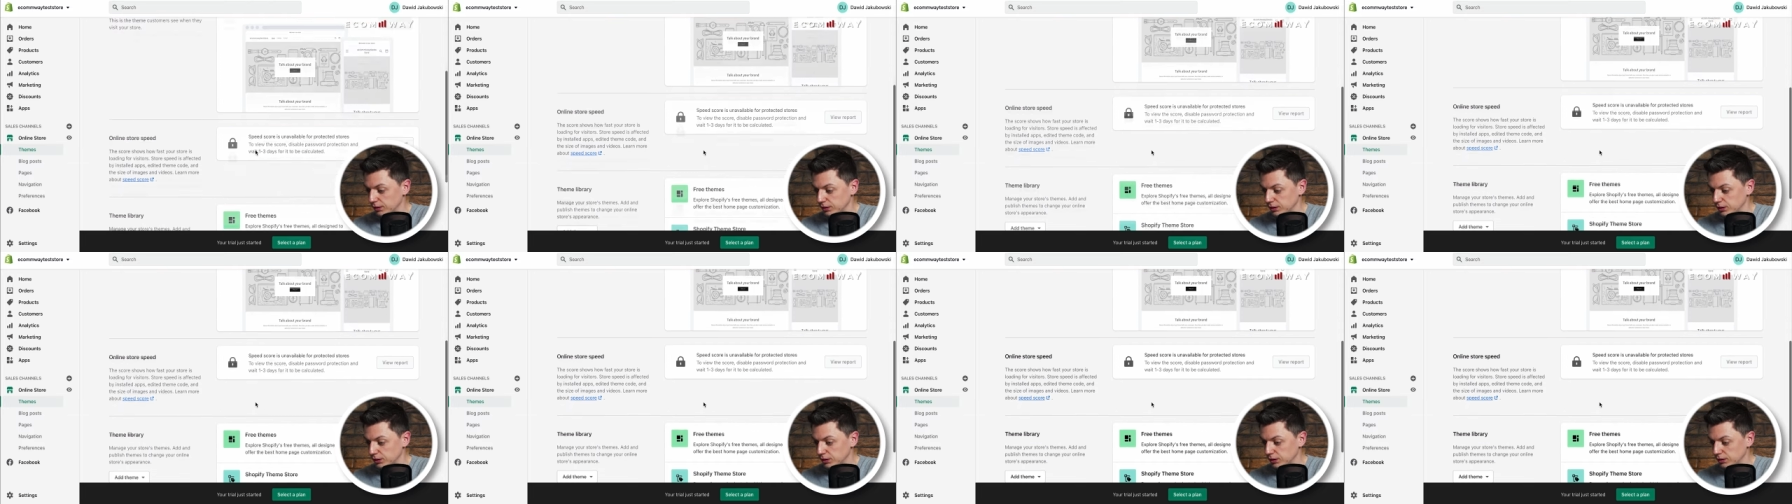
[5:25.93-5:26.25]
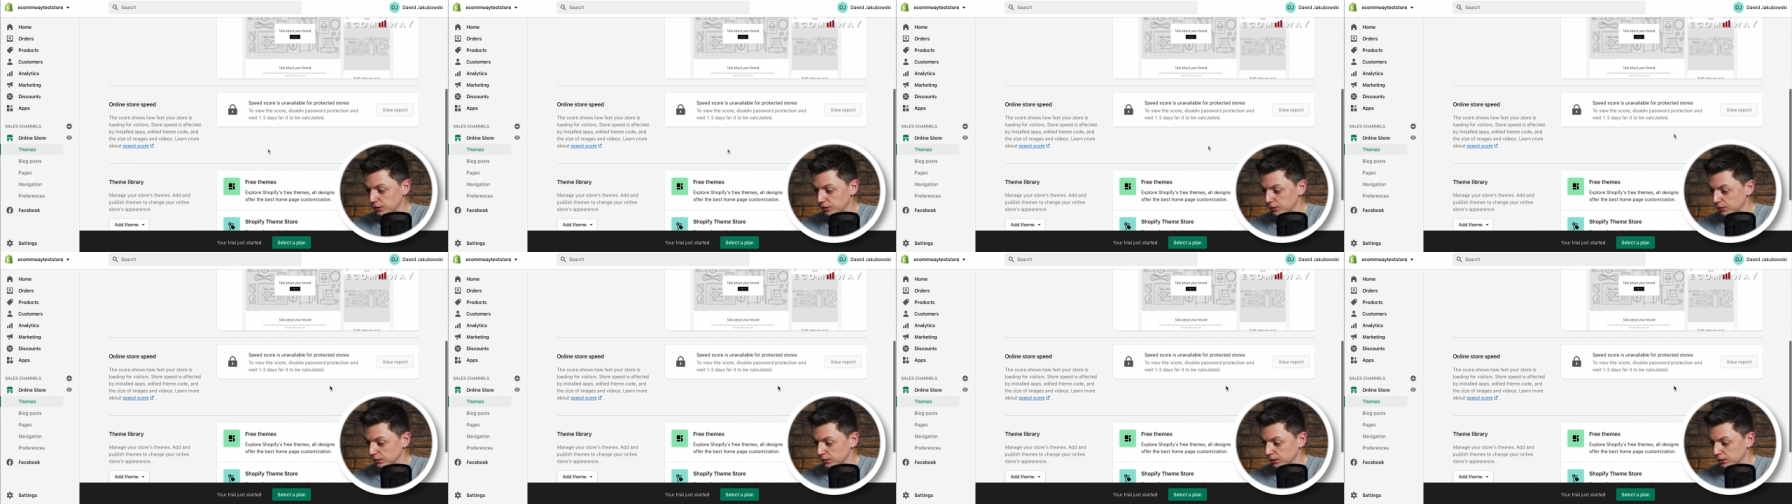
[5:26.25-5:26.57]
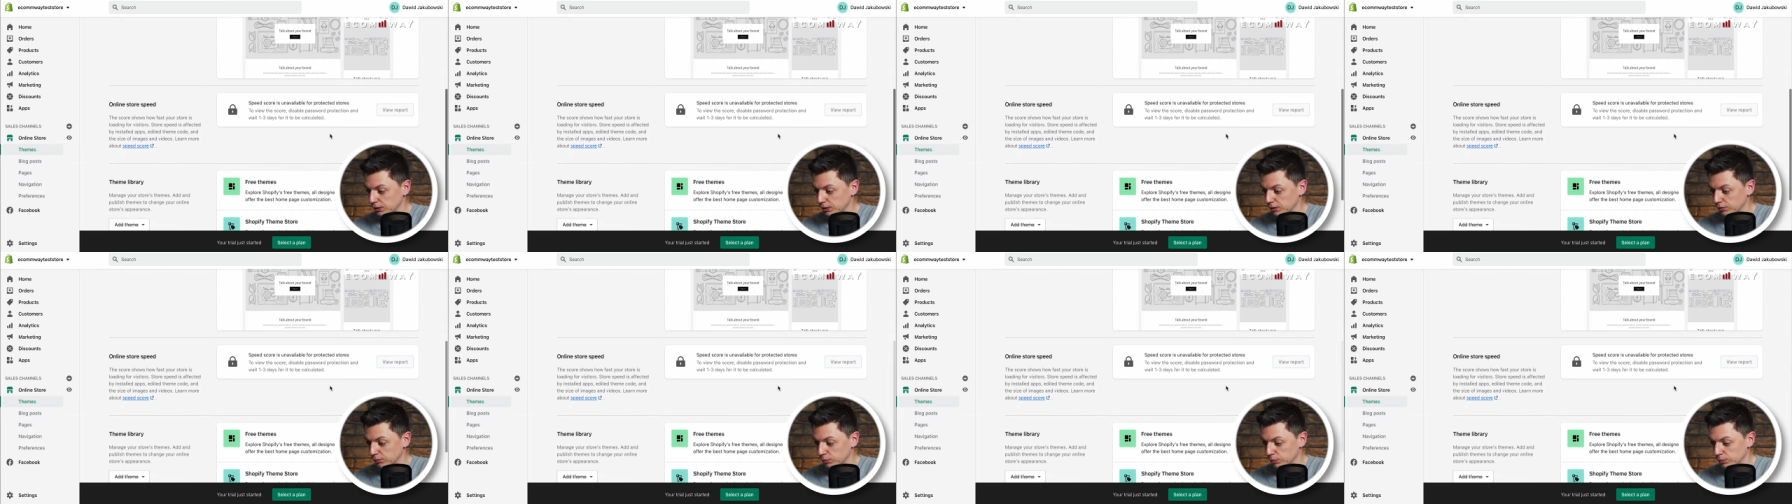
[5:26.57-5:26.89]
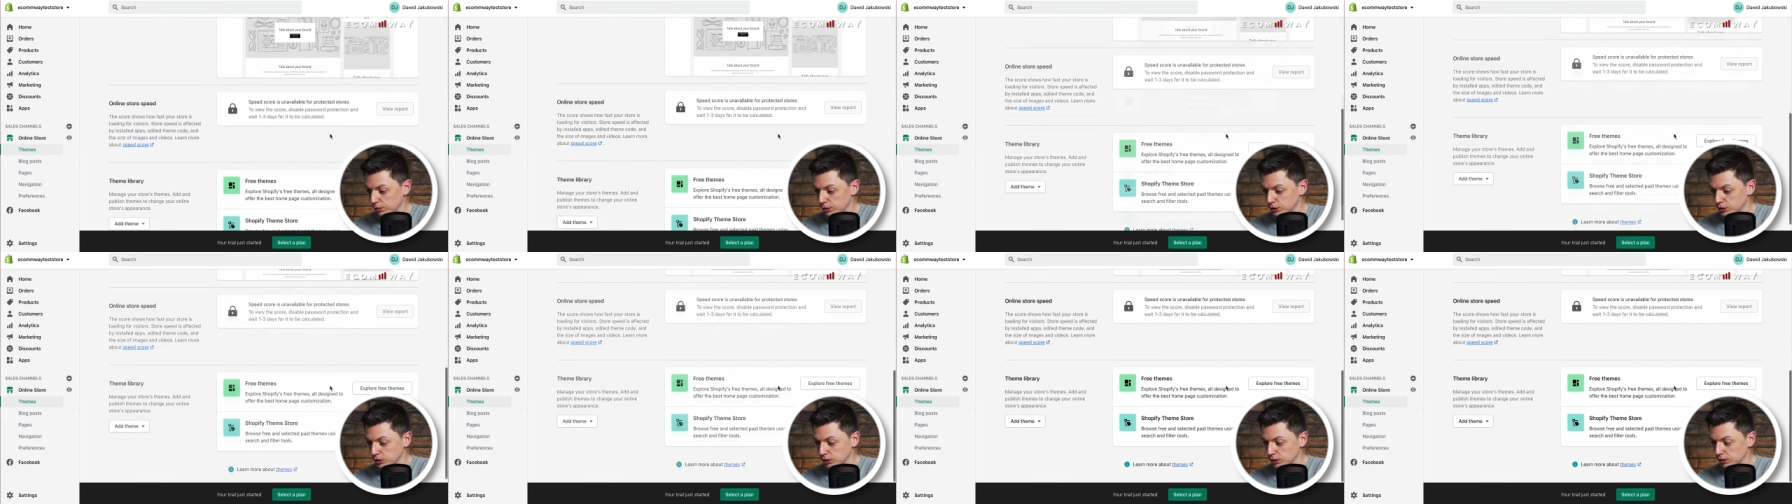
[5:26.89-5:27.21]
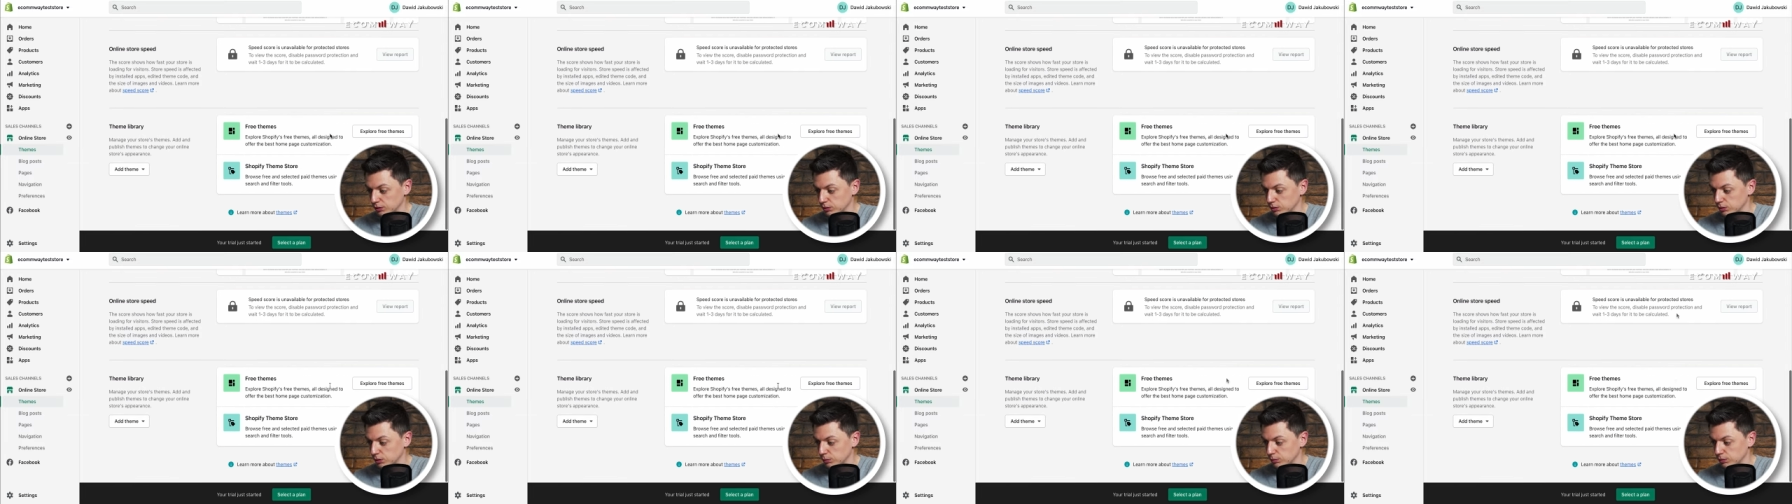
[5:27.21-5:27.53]
i e, w momencie, w
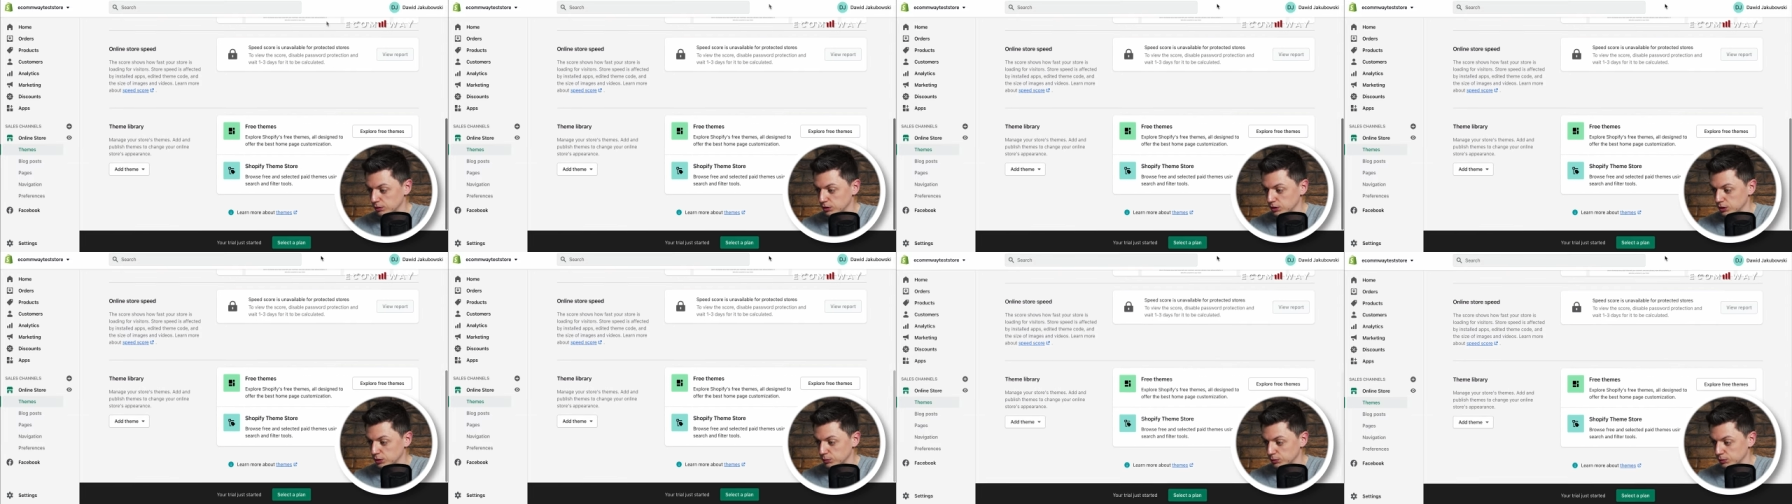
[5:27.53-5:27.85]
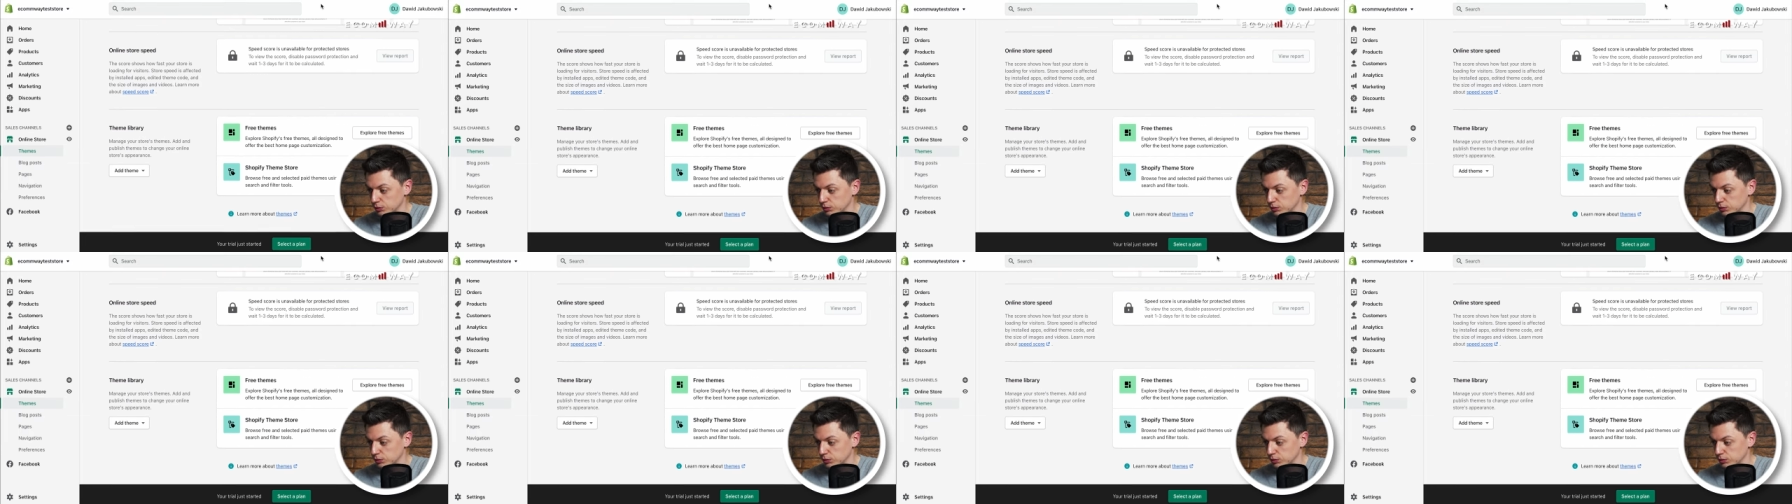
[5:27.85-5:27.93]
którym jesteśmy